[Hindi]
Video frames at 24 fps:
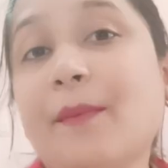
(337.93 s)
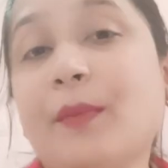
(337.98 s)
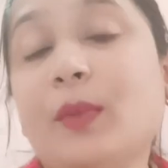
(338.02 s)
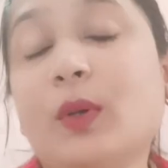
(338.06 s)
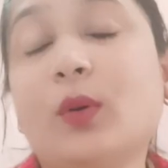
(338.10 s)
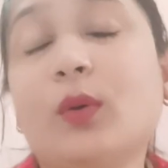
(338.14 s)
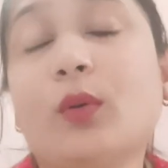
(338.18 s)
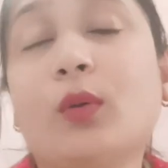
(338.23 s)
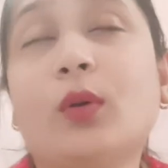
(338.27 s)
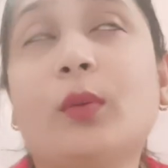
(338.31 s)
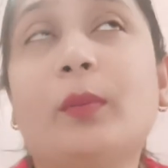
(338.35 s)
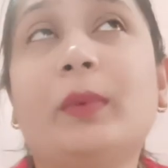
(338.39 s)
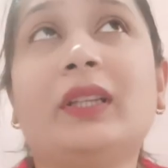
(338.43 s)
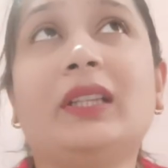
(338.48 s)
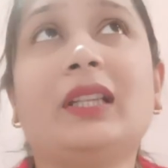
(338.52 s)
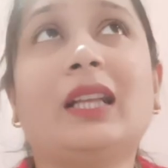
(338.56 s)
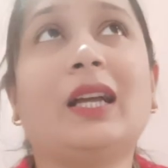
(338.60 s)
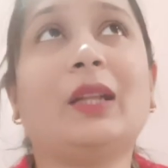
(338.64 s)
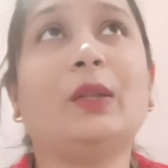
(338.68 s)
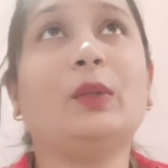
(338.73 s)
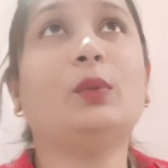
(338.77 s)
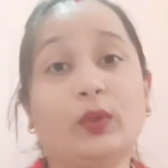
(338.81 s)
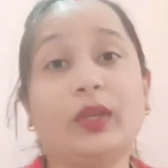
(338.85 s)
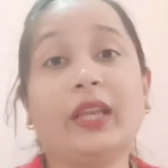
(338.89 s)
लोगों को
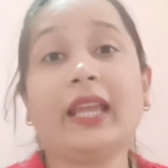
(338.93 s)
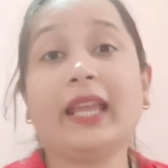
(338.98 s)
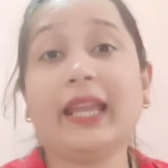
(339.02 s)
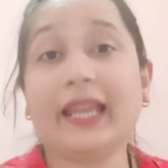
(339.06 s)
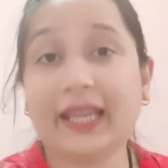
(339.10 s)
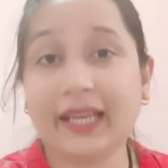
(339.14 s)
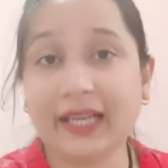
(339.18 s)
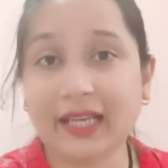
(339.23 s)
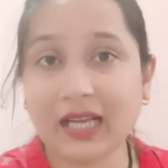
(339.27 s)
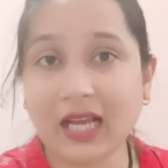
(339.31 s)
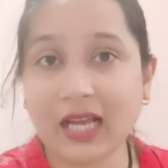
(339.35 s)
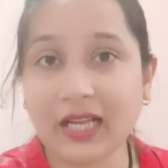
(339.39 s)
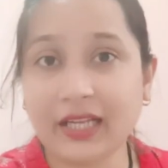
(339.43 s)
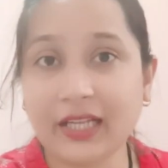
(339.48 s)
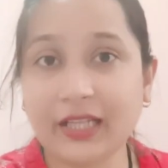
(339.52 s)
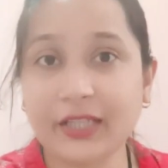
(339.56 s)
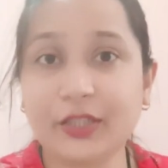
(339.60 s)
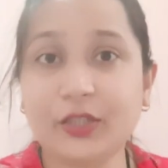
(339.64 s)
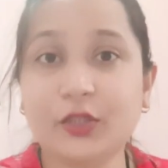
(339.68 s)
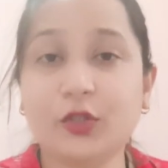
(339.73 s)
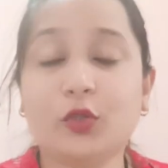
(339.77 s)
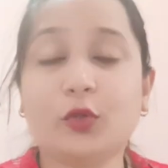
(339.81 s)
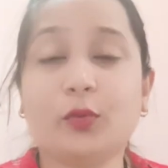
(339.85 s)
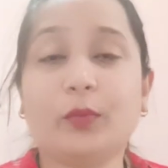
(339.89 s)
बता दूँ एक कान्हा
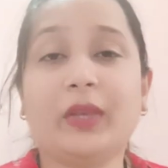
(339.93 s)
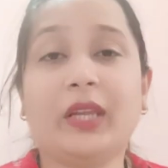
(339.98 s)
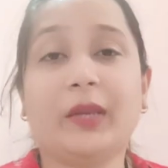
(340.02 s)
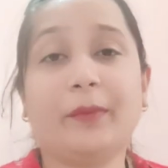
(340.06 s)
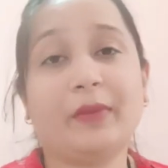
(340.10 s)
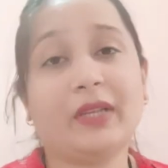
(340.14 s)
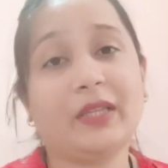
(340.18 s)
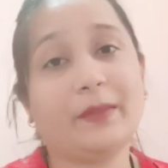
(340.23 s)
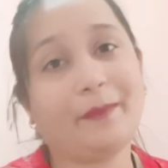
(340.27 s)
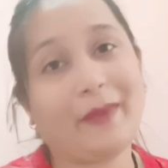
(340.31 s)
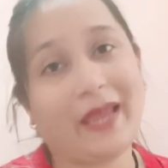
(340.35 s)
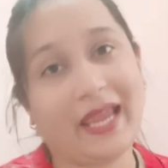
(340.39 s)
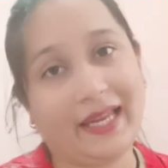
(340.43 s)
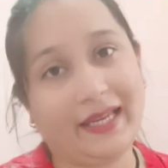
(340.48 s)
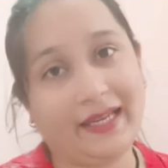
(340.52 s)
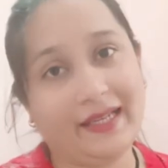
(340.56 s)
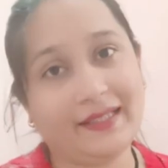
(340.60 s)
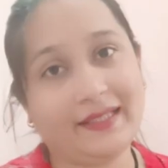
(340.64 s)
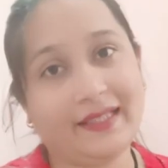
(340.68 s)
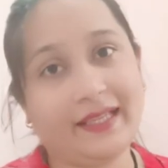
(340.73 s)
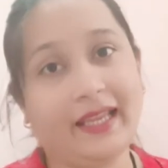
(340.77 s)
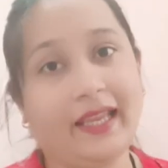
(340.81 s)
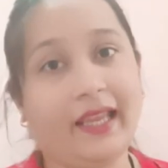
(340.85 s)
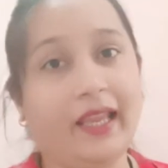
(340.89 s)
जी जो मेरे पास पहले
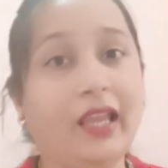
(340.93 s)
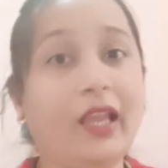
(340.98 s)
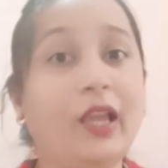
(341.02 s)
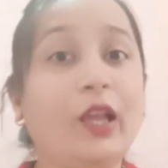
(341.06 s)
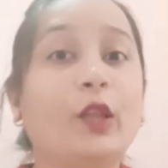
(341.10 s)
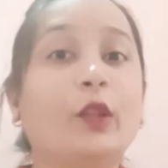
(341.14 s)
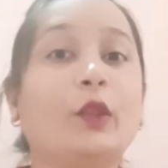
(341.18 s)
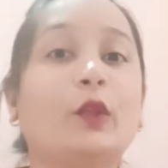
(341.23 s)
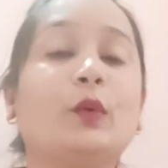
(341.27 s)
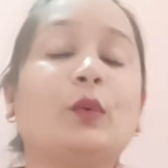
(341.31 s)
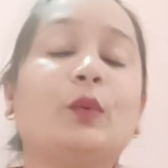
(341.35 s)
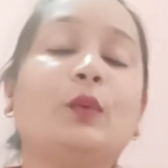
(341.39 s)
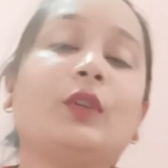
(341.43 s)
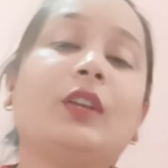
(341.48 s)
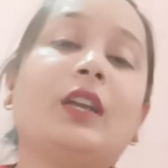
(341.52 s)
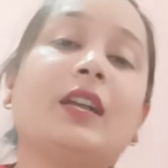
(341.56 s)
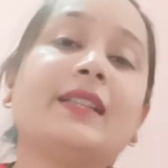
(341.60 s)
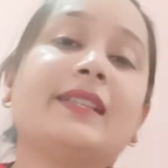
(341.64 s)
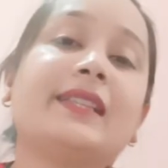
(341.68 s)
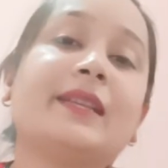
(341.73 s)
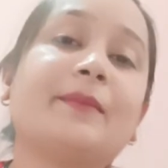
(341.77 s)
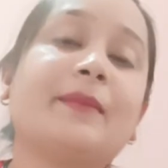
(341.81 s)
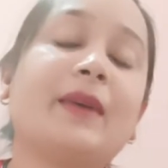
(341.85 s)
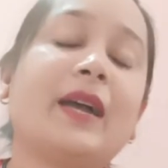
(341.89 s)
से हैं तो
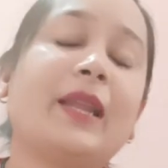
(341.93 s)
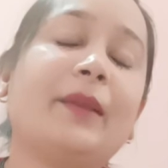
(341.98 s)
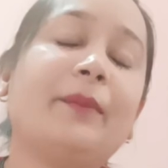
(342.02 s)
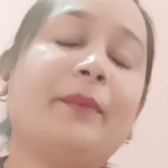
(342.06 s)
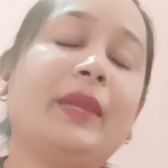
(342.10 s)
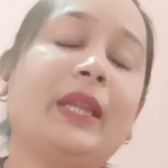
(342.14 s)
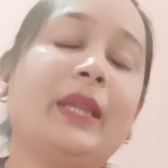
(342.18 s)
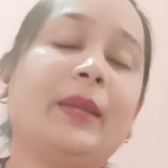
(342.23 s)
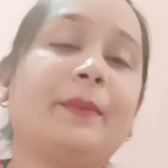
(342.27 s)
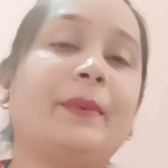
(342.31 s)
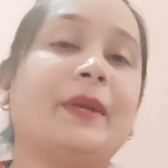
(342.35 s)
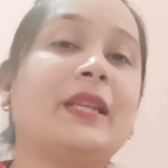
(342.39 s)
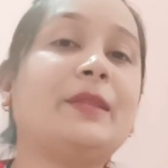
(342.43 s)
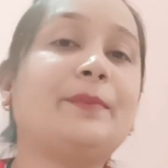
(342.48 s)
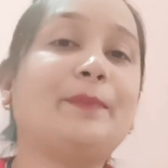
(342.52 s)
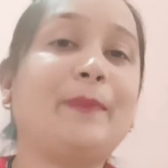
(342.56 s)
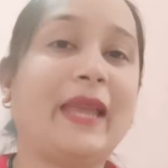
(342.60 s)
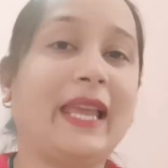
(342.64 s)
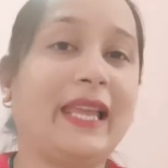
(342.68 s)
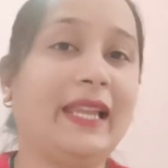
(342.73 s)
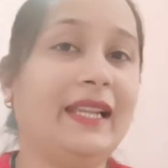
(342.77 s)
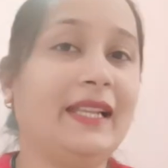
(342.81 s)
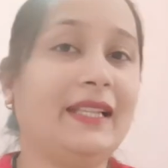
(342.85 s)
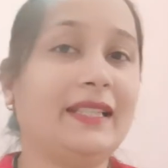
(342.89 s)
उनका सामान मेरे पास
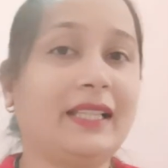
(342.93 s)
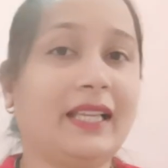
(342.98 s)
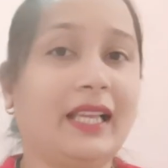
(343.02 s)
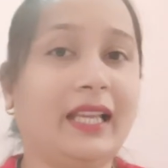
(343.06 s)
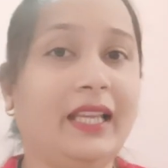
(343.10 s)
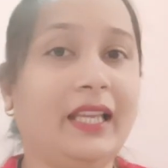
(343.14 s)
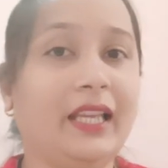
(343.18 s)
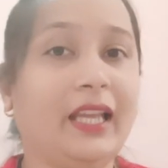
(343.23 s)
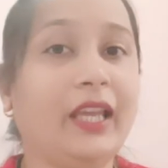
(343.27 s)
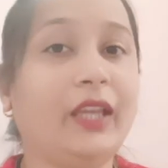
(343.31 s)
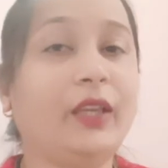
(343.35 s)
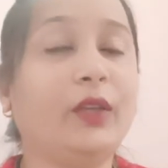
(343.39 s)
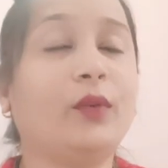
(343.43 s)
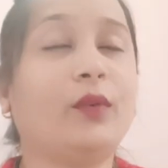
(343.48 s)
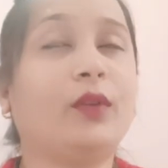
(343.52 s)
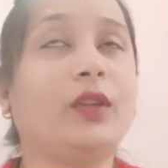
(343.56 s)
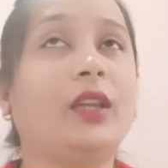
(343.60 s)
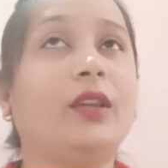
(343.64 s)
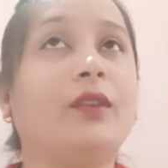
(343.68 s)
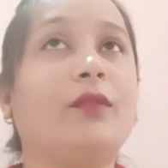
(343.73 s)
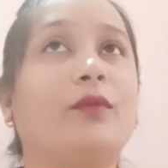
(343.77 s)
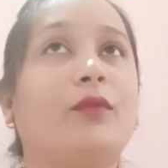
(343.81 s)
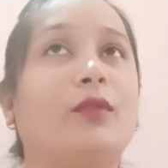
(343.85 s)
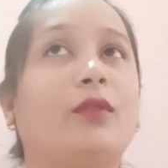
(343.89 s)
पहले से ही है
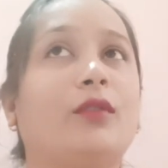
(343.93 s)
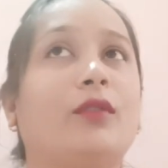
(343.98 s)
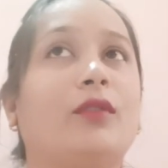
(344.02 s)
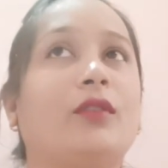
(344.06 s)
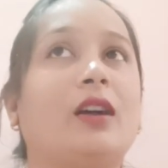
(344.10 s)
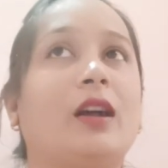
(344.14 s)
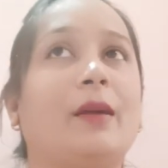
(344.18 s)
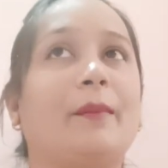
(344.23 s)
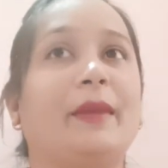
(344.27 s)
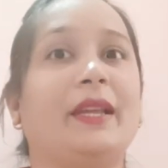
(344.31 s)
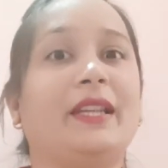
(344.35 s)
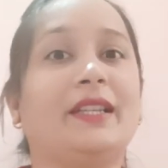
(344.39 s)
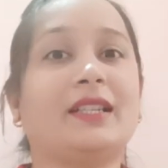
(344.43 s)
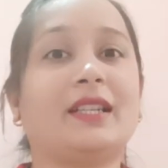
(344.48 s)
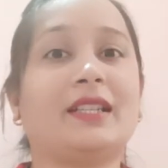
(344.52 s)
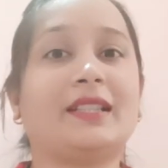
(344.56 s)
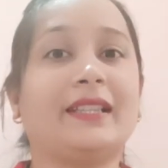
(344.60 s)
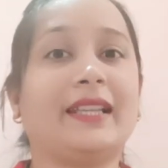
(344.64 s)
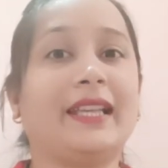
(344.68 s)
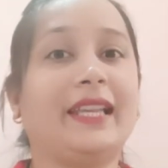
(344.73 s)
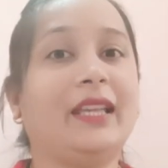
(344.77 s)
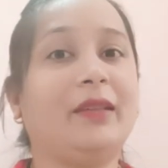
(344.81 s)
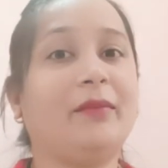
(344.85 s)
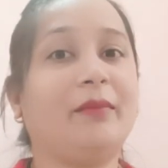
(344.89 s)
क्योंकि वो हमेशा
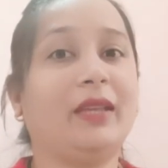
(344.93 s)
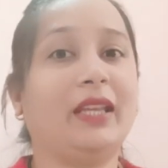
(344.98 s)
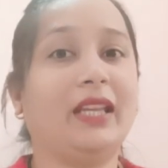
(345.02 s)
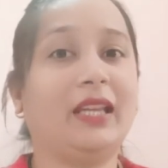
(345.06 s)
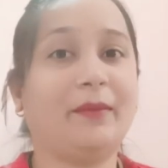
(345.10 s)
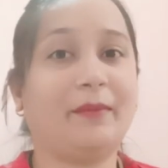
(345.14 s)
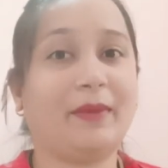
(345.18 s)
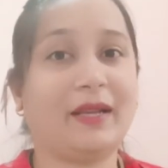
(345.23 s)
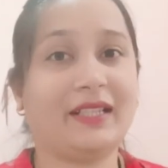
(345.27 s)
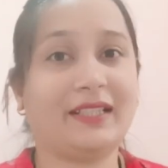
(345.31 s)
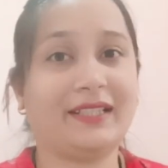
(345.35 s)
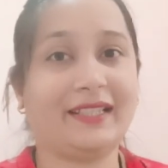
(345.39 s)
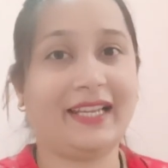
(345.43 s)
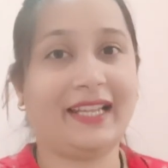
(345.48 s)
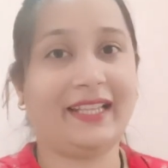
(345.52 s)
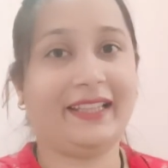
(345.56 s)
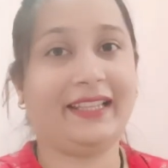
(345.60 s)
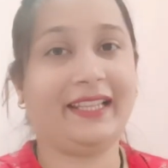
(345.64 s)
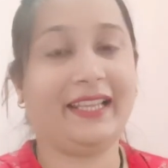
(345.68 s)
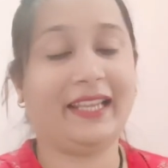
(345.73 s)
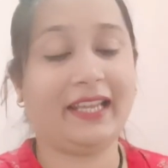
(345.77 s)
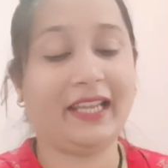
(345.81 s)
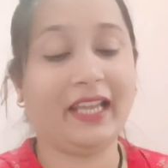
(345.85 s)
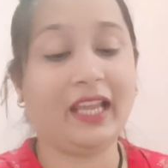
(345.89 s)
से ही मेरे पास
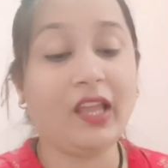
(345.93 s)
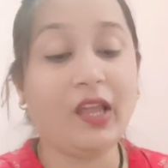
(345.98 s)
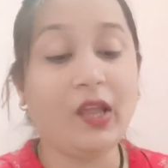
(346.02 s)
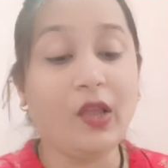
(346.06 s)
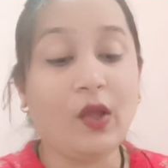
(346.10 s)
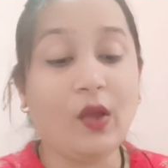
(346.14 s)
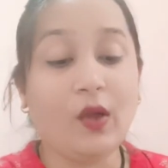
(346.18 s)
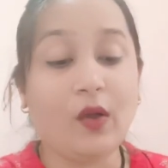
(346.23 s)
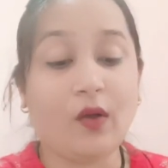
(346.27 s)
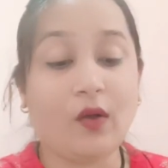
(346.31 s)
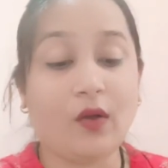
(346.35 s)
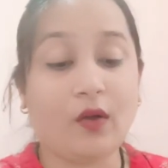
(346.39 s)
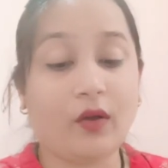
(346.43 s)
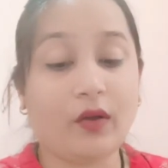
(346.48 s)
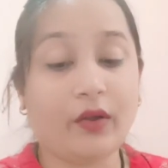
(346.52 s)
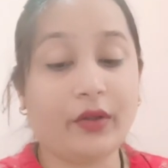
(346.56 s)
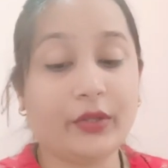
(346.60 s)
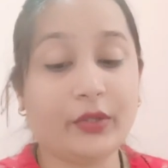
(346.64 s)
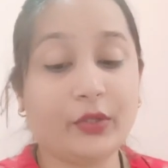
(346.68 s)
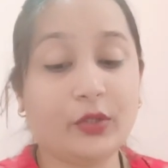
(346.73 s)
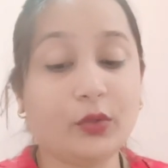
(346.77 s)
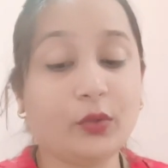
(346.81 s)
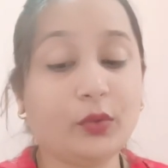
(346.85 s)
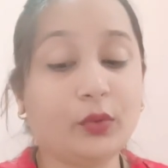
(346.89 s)
रहते हैं
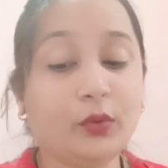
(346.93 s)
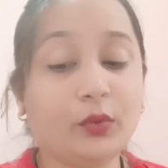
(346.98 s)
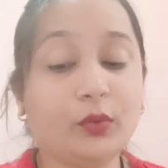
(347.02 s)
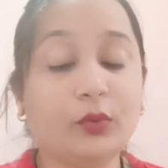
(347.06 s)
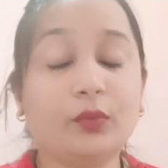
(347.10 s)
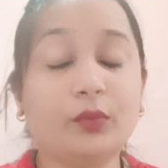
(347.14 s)
और जो